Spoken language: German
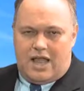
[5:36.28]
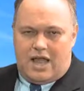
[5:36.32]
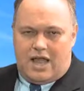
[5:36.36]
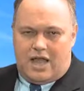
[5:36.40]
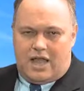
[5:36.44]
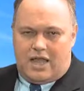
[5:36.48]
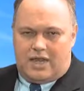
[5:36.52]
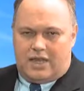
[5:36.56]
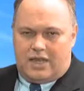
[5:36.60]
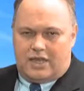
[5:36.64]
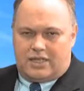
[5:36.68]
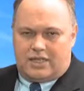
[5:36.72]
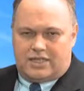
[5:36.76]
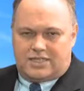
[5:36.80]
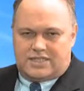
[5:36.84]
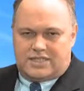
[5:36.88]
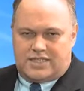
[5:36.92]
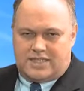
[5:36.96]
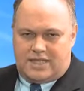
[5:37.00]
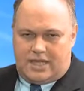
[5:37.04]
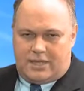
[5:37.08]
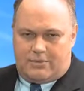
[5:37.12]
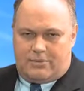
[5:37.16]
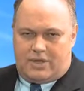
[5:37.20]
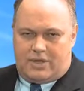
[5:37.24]
ein
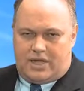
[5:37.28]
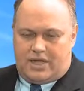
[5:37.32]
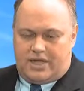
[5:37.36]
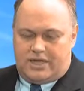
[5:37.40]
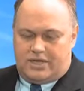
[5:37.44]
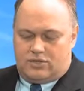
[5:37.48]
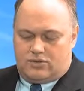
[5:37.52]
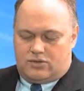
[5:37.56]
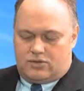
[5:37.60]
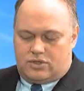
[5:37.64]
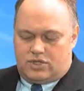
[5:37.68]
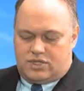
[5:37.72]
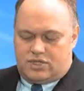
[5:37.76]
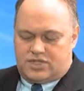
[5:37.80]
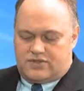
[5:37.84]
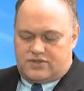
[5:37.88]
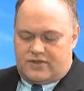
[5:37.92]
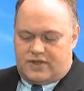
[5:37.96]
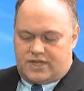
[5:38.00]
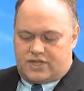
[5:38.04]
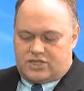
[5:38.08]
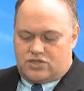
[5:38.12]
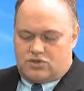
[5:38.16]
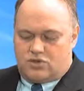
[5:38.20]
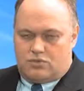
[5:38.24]
sehr beeindruckendes
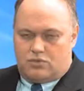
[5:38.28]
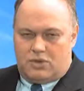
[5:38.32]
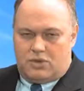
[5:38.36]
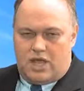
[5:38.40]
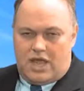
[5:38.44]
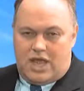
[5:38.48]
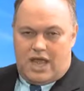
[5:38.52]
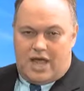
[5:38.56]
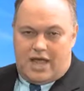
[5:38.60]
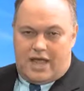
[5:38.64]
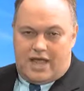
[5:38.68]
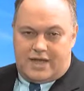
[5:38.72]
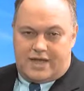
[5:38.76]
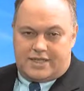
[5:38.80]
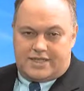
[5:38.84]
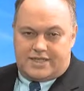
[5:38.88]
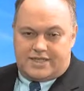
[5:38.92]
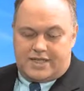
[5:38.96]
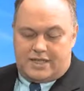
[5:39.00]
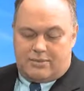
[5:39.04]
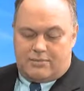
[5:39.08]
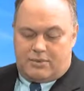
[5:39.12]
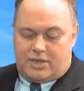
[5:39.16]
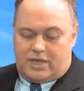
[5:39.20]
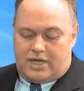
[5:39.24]
Wachstum, eine
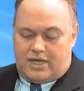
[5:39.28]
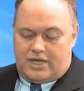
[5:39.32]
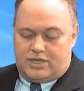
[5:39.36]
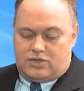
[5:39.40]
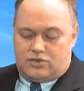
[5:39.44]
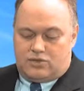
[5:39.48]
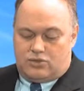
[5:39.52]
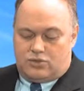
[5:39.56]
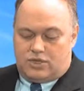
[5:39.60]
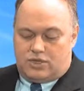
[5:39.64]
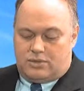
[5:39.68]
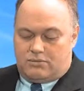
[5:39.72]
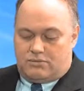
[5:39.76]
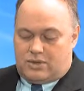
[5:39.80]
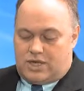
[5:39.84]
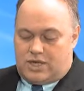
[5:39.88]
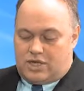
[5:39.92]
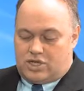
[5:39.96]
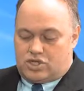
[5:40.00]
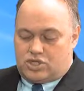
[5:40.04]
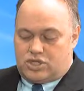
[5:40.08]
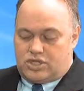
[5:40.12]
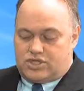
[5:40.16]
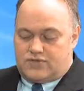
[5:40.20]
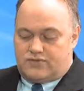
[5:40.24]
sehr beeindruckende
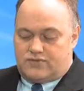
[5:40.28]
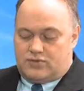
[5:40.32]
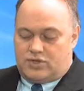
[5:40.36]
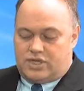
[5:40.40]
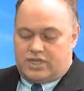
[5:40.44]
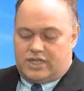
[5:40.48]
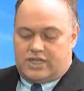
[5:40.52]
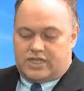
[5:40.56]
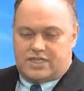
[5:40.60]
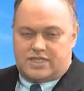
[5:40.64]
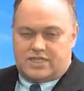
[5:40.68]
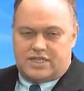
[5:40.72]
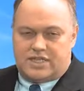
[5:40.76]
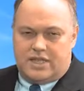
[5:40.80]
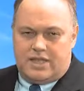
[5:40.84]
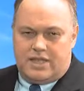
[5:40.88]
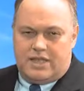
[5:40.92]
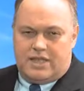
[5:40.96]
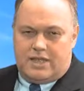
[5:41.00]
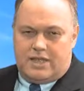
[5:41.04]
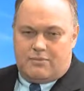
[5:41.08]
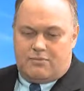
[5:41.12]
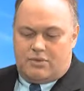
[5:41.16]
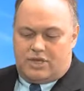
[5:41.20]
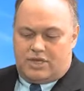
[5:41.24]
Marge. Das wurde jetzt
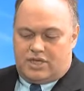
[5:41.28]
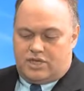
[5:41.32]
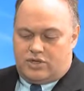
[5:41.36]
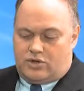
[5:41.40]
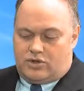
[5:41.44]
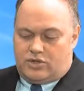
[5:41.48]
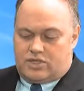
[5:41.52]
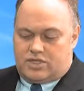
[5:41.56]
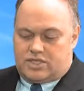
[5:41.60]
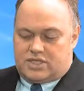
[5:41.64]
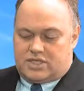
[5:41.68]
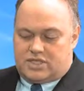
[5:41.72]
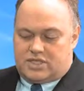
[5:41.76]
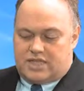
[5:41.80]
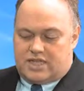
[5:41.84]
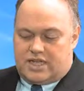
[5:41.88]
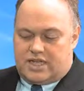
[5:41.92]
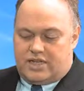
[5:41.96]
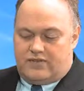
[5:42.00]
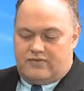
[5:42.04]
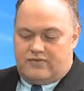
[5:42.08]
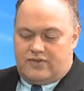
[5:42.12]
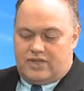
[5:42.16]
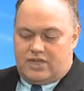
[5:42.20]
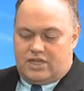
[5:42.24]
mit den neuesten
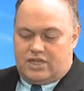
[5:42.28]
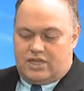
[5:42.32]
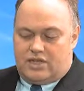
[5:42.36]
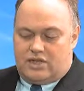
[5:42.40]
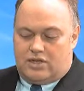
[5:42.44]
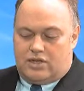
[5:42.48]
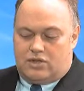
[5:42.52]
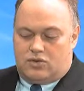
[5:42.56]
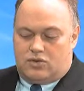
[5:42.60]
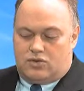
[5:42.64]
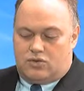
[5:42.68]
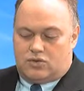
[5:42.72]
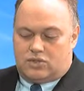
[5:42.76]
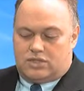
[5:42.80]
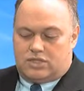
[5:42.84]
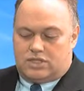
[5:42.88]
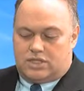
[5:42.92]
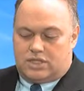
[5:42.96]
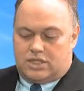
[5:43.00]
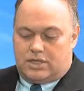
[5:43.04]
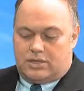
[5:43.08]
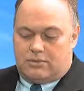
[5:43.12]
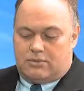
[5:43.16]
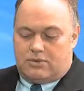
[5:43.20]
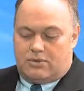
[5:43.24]
Zahlen wieder
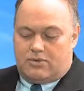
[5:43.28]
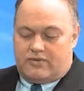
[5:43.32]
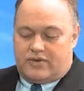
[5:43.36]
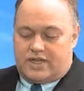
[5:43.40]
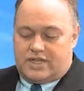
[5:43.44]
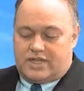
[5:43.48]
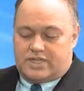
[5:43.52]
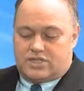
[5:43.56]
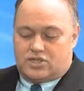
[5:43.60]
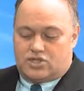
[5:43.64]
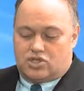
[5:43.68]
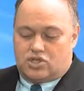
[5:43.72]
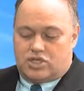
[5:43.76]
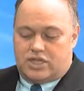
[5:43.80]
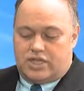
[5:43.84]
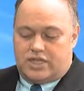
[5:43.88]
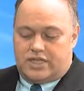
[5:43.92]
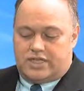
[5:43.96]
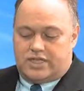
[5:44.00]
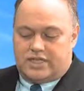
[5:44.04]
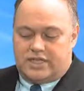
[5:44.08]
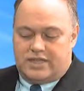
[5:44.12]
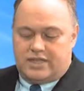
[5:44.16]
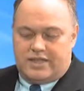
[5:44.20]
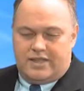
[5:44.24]
unter Beweis
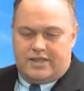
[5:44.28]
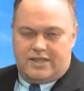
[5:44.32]
gestellt.